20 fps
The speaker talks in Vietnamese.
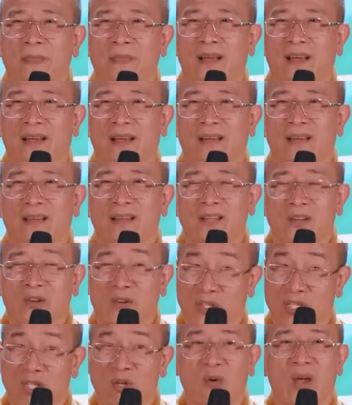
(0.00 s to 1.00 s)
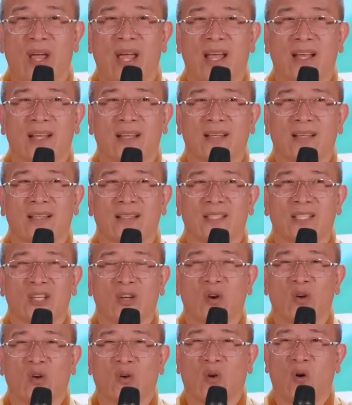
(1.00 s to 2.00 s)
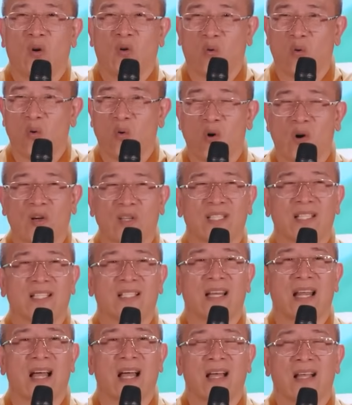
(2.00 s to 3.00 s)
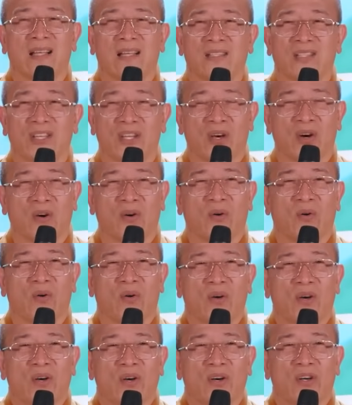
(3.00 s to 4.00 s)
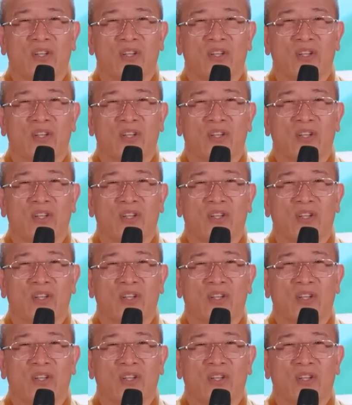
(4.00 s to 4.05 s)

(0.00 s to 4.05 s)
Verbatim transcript: À, có sức khỏe. Chứ còn có của rất là nhiều